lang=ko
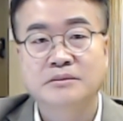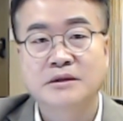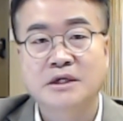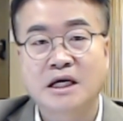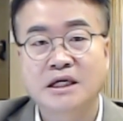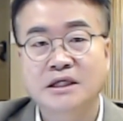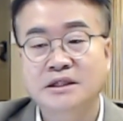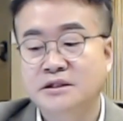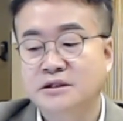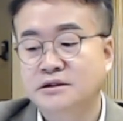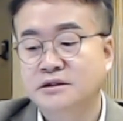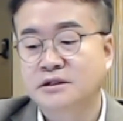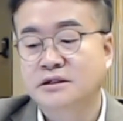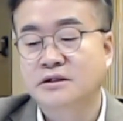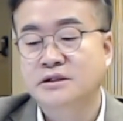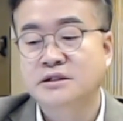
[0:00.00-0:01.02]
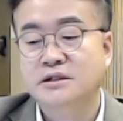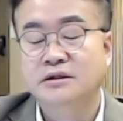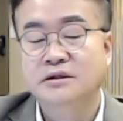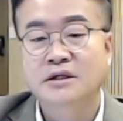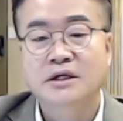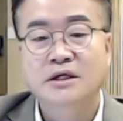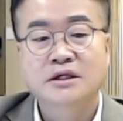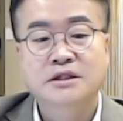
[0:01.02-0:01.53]
아이디어는커녕
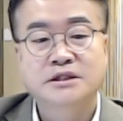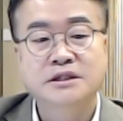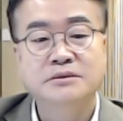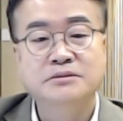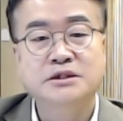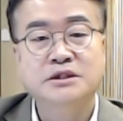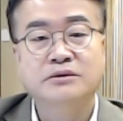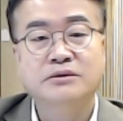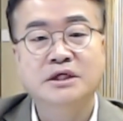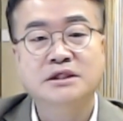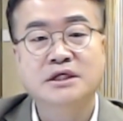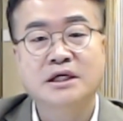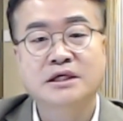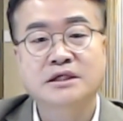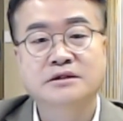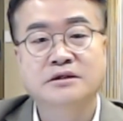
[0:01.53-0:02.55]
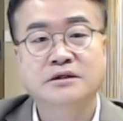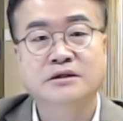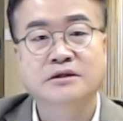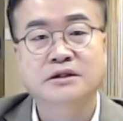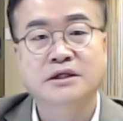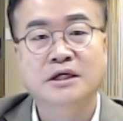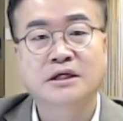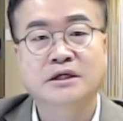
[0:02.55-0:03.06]
심지어
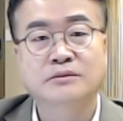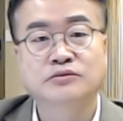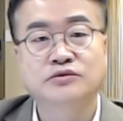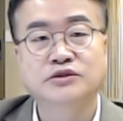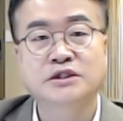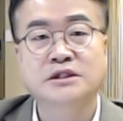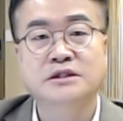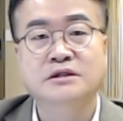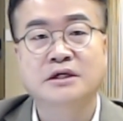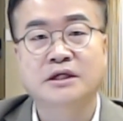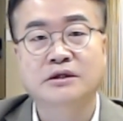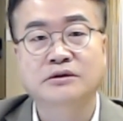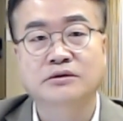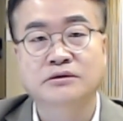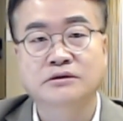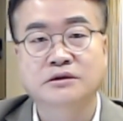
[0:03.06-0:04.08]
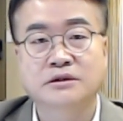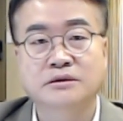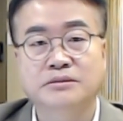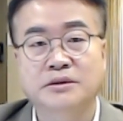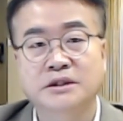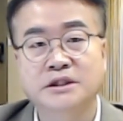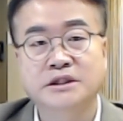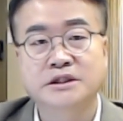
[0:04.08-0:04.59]
회사에서의 무질서한 행동들을
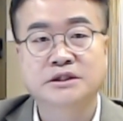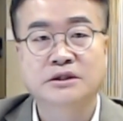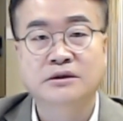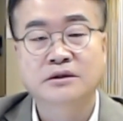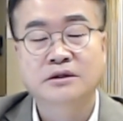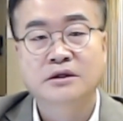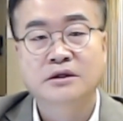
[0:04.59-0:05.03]
벌리죠.